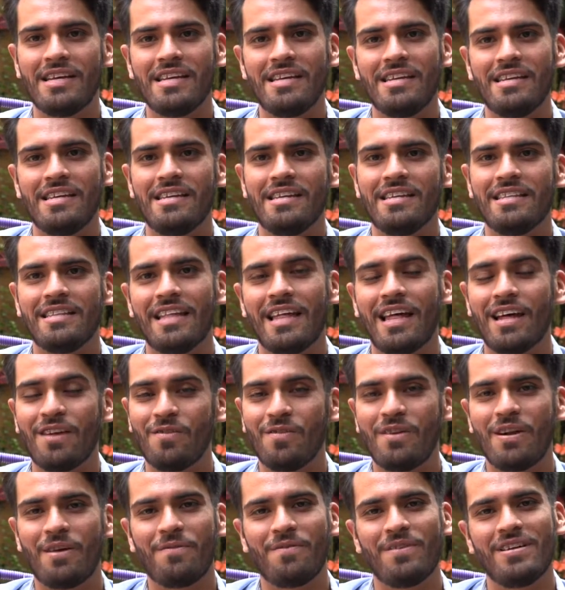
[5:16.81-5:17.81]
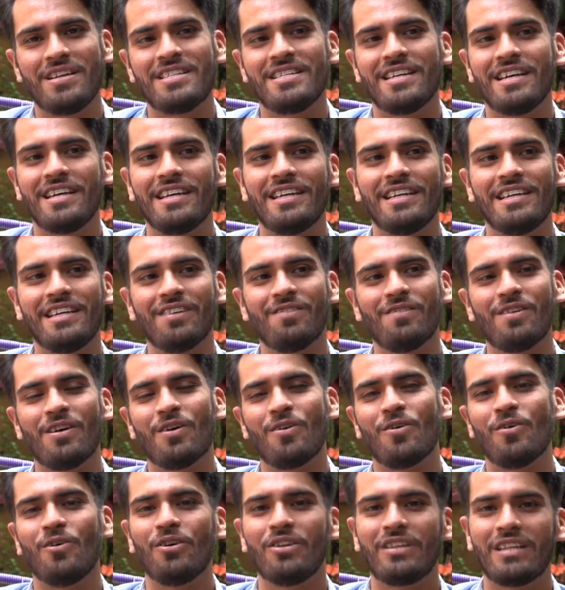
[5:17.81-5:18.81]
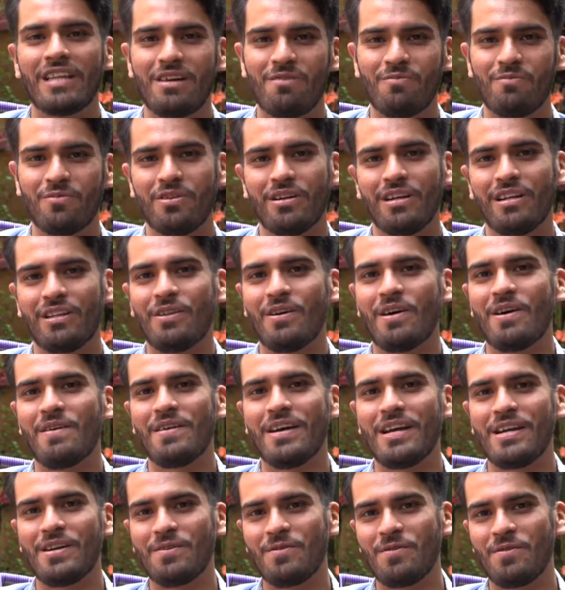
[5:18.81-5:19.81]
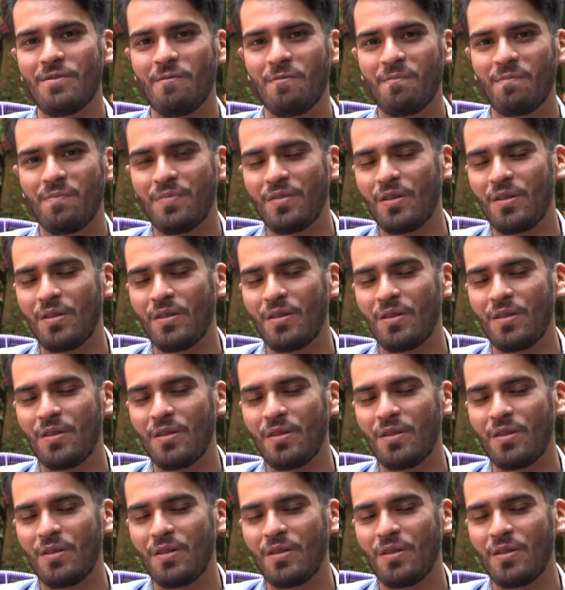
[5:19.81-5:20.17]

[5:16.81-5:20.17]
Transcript: y te dan una fecha y luego otra porque todavía no,